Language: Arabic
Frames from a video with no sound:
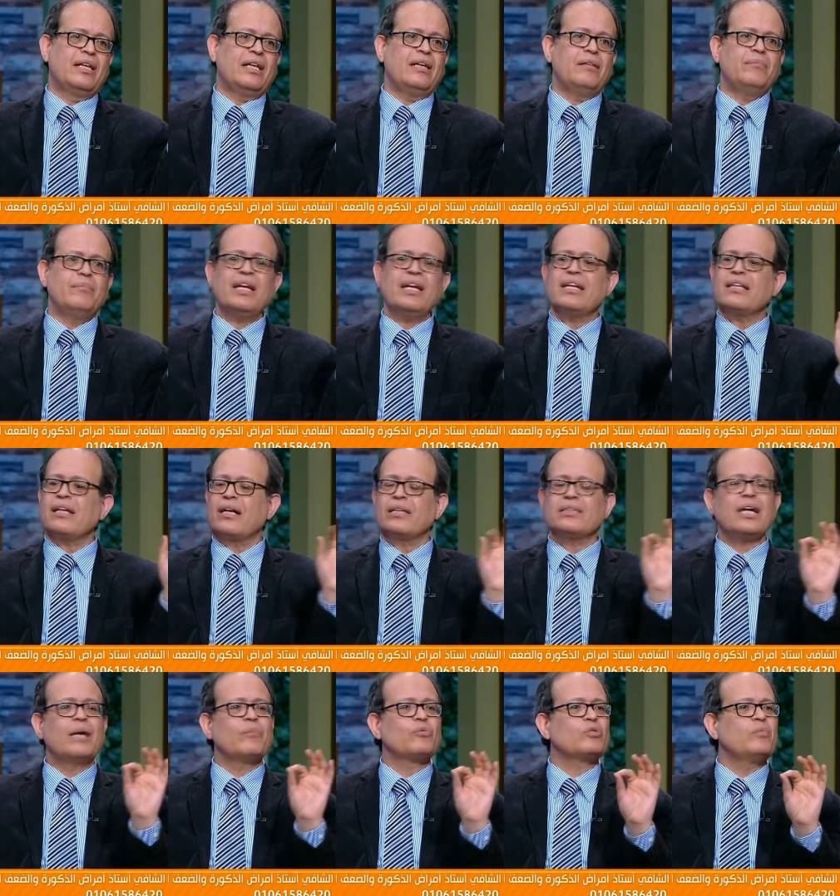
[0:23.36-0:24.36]
المرنه ده
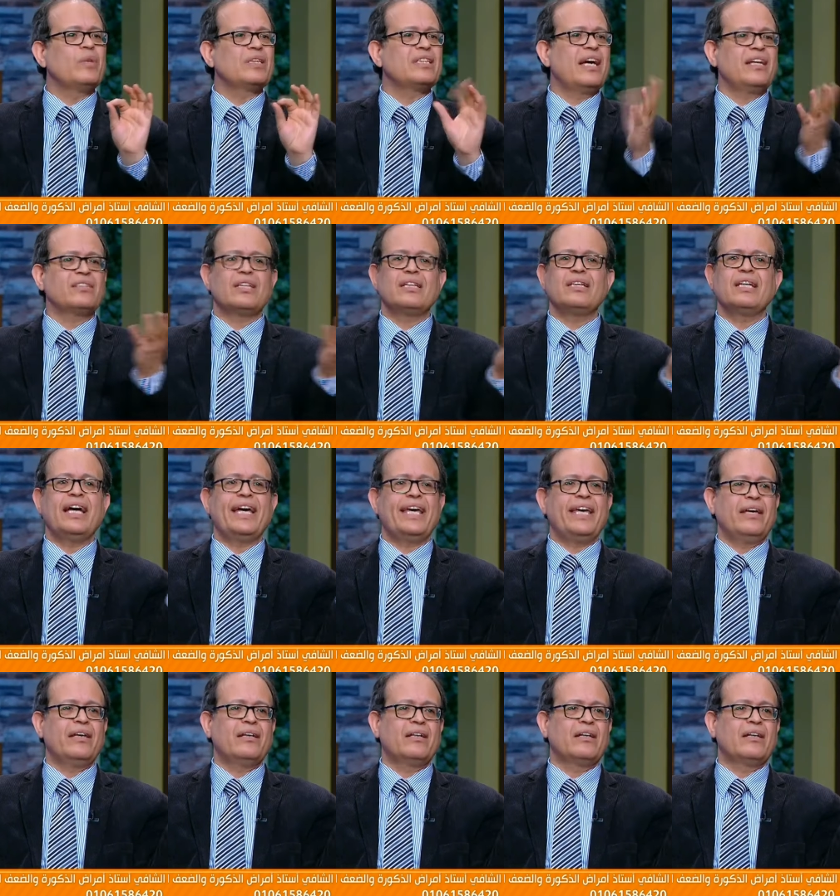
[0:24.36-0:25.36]
قطعه مصمته هيحصل لها
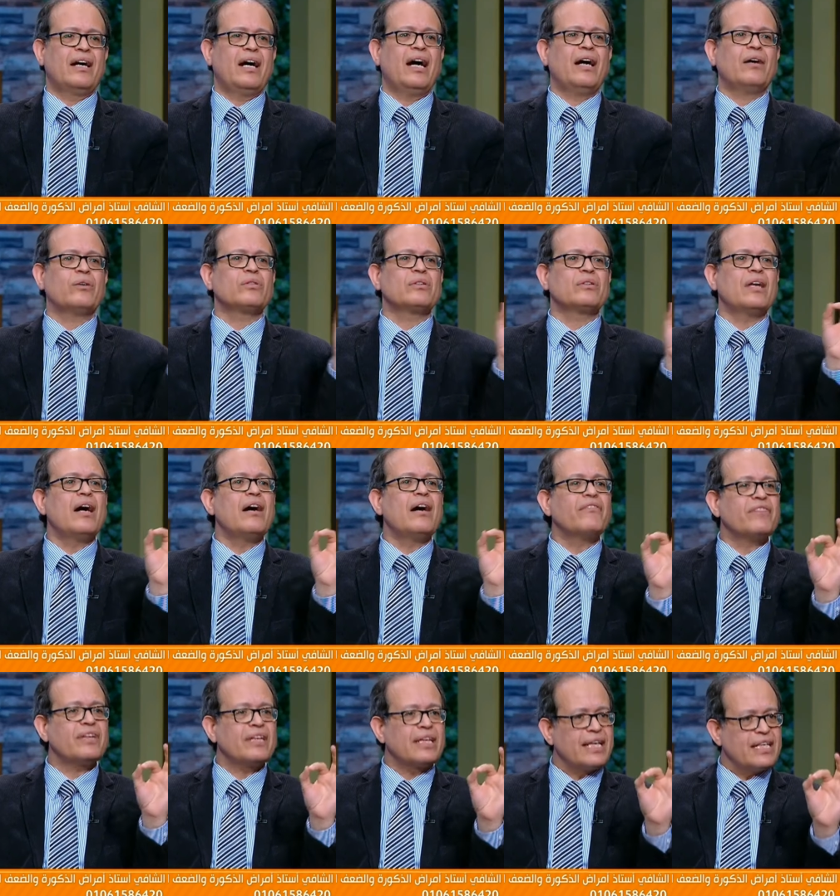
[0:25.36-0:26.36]
ايه احطها
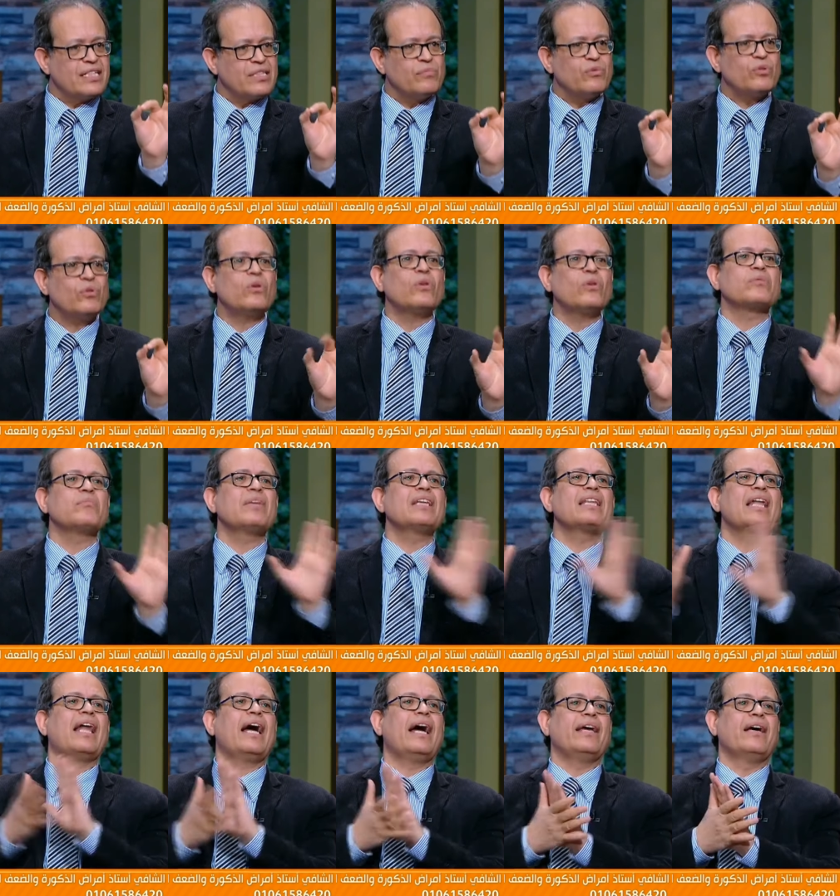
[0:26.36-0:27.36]
في الجسم تقعد
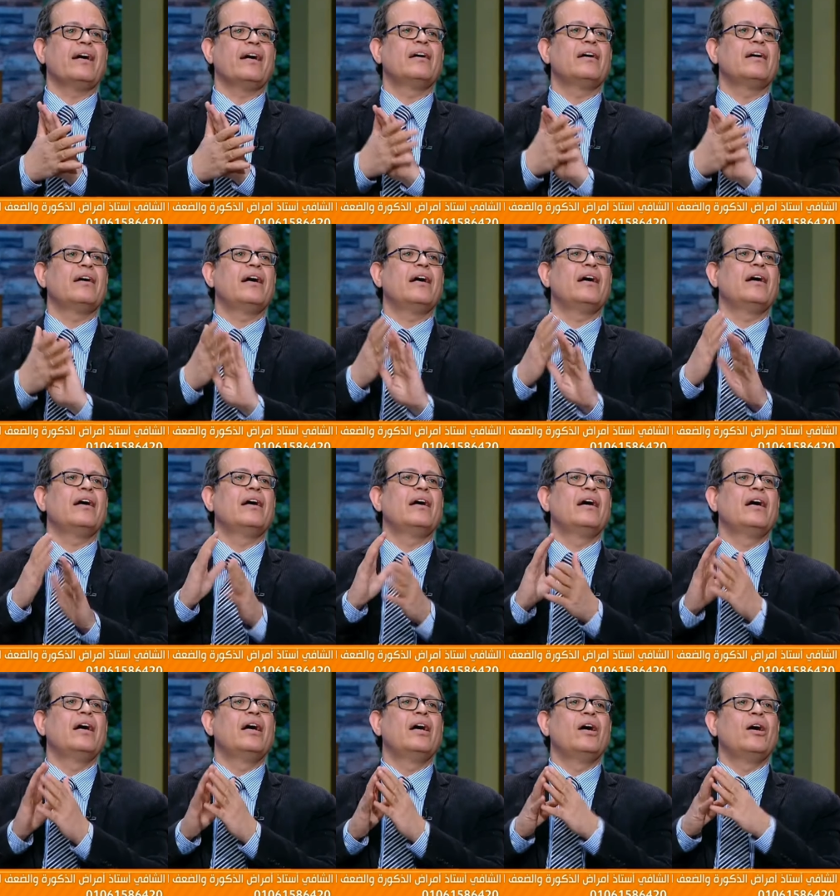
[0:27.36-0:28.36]
مدى الحياه
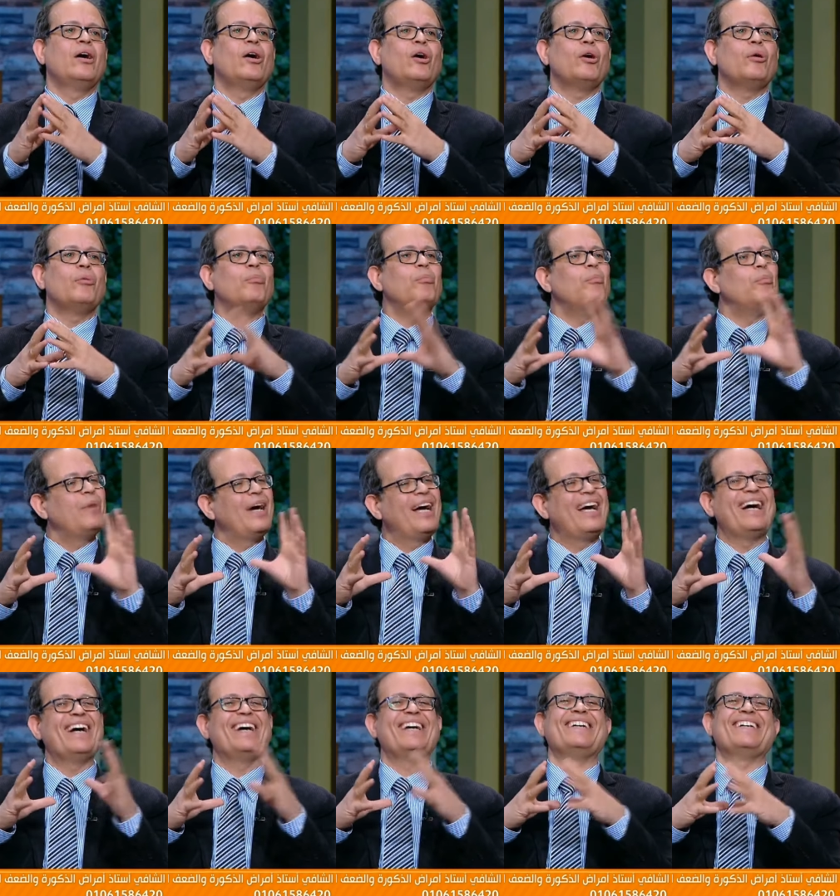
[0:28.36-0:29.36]
بتقعد كنت هسال
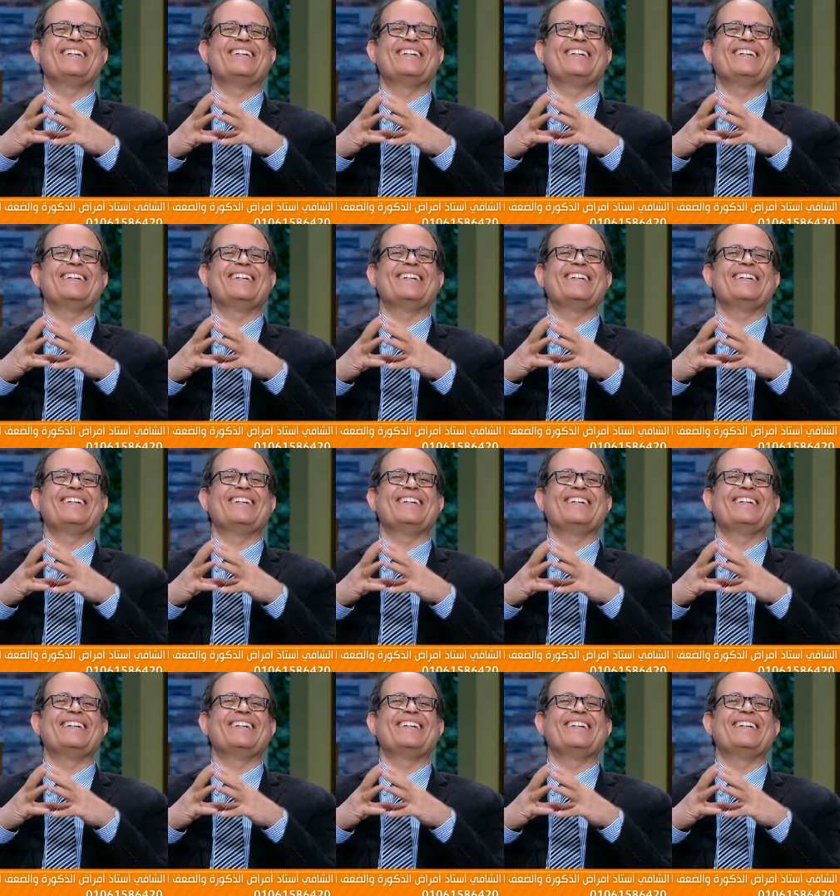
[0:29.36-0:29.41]
حضرتك